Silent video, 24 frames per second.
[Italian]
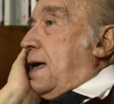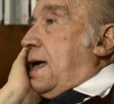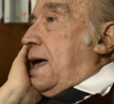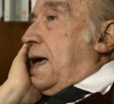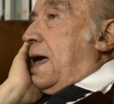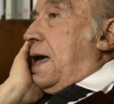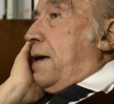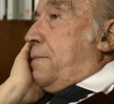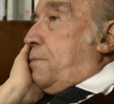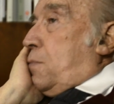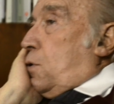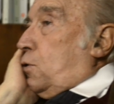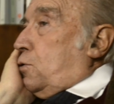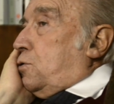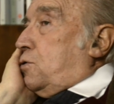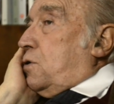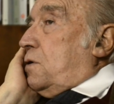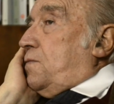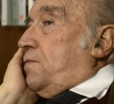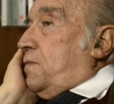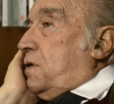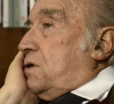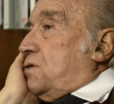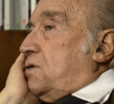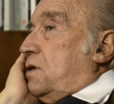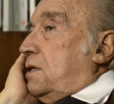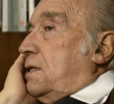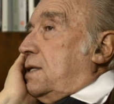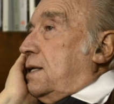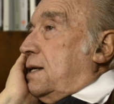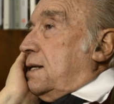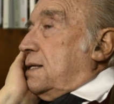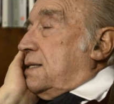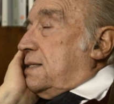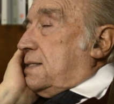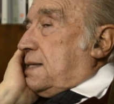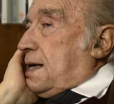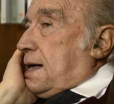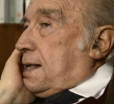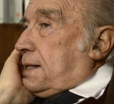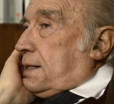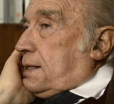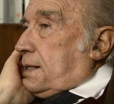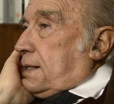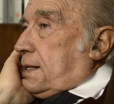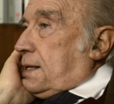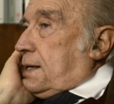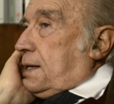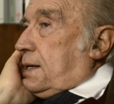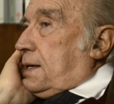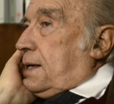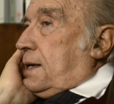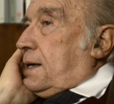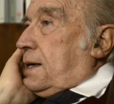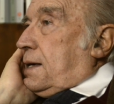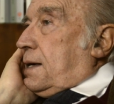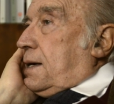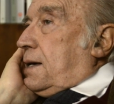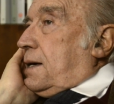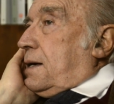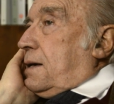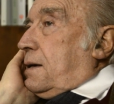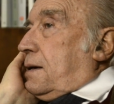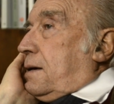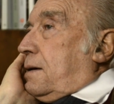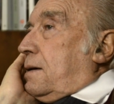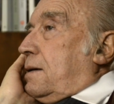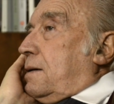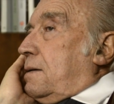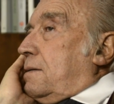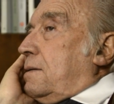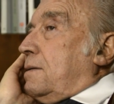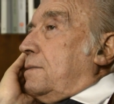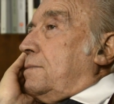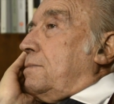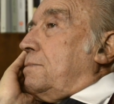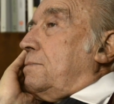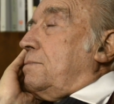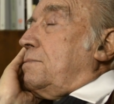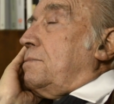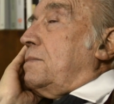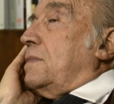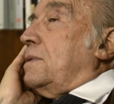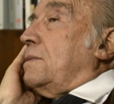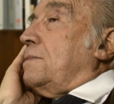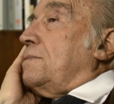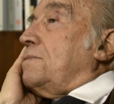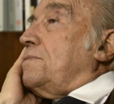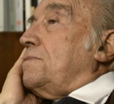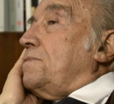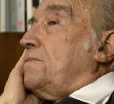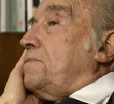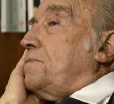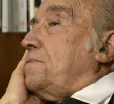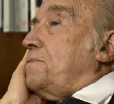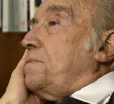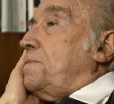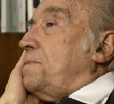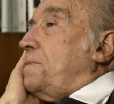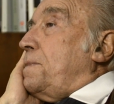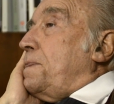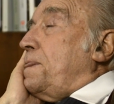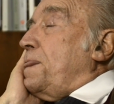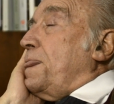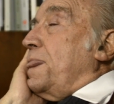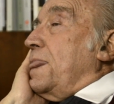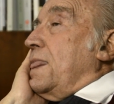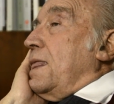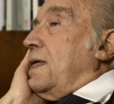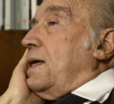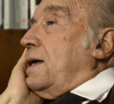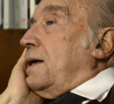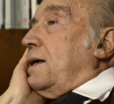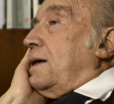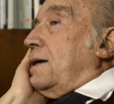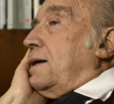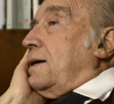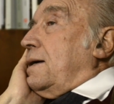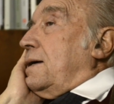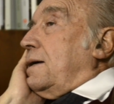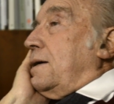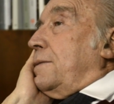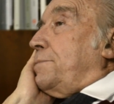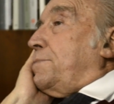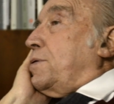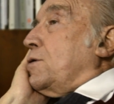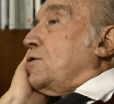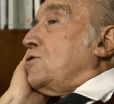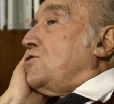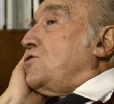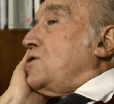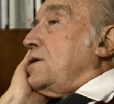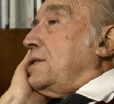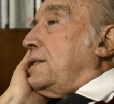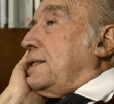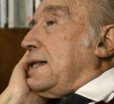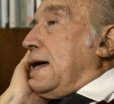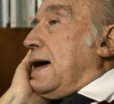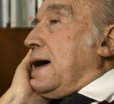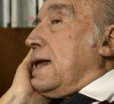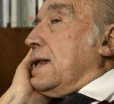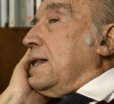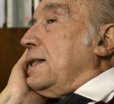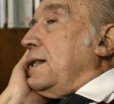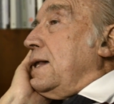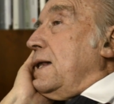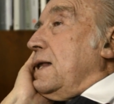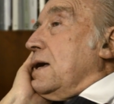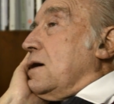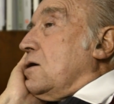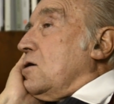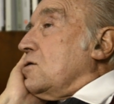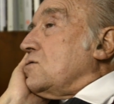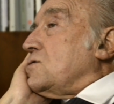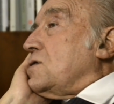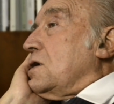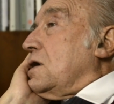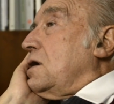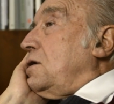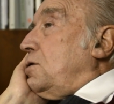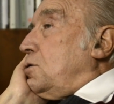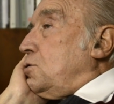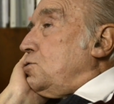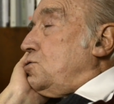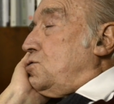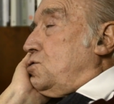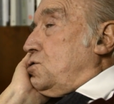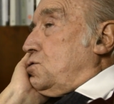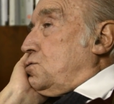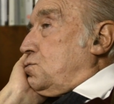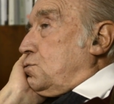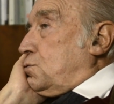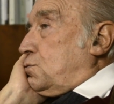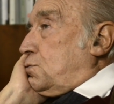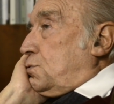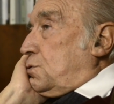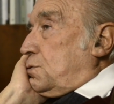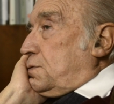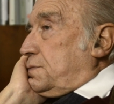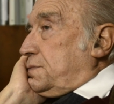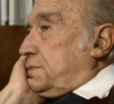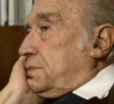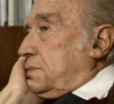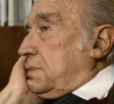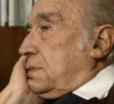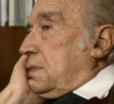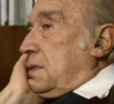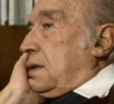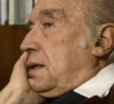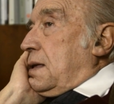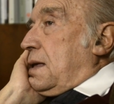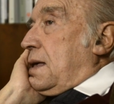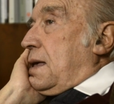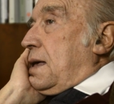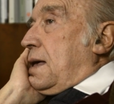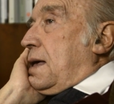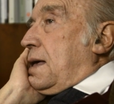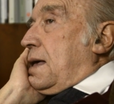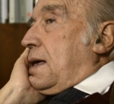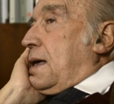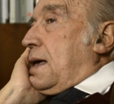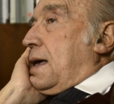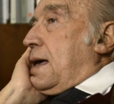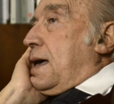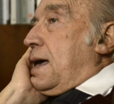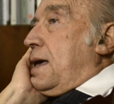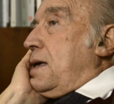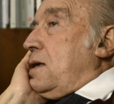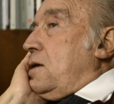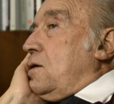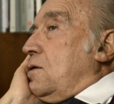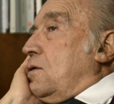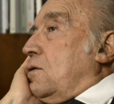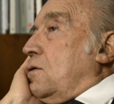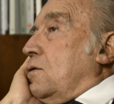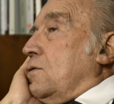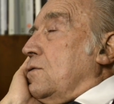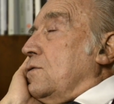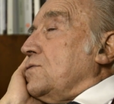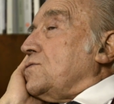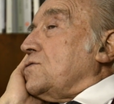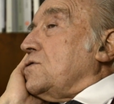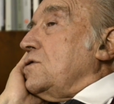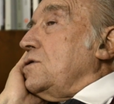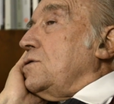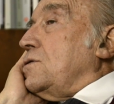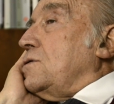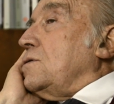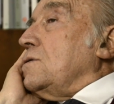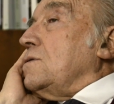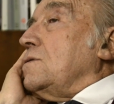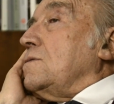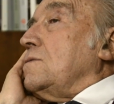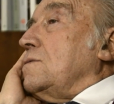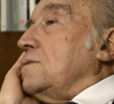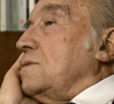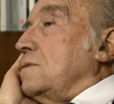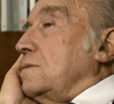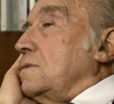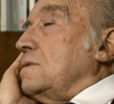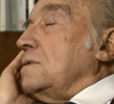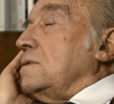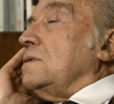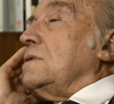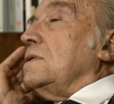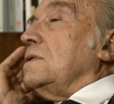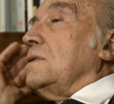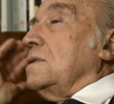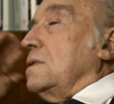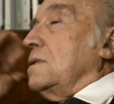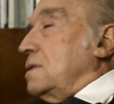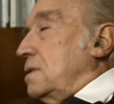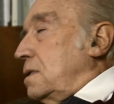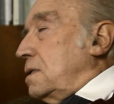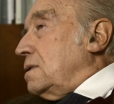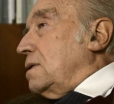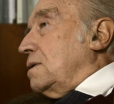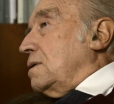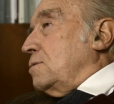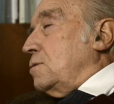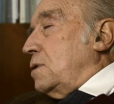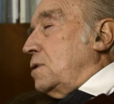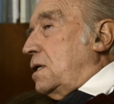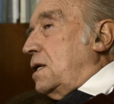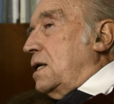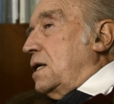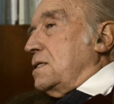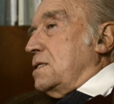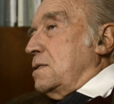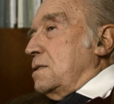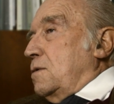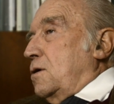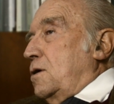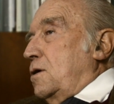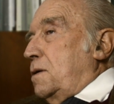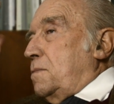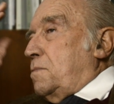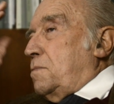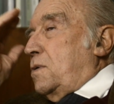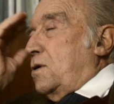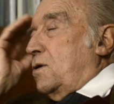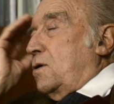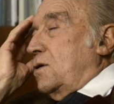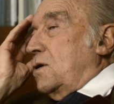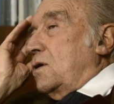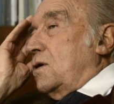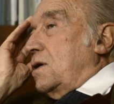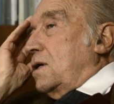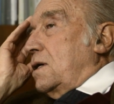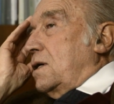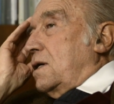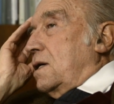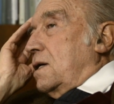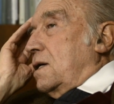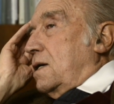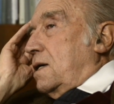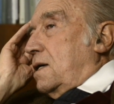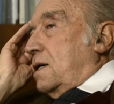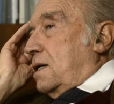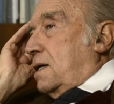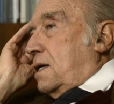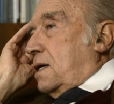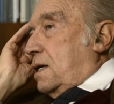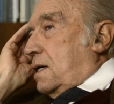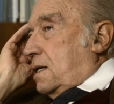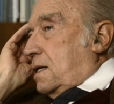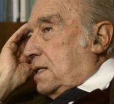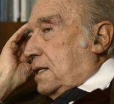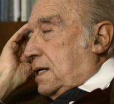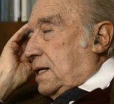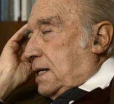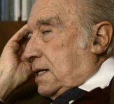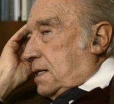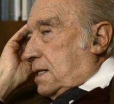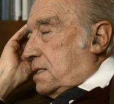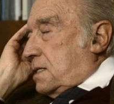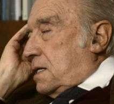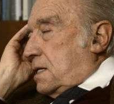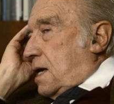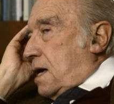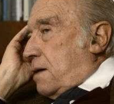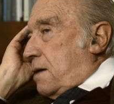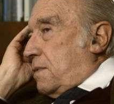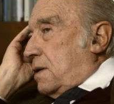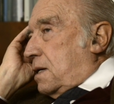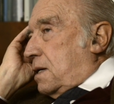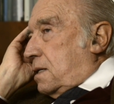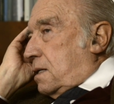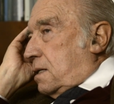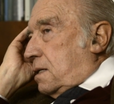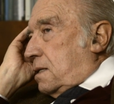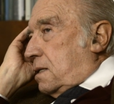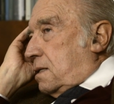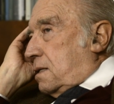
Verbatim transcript: è molto invece interessante eh, eh mm, progettare delle cose che non ci sono. E io ho scritto un ennesimo libro eh, che, che si chiama eh,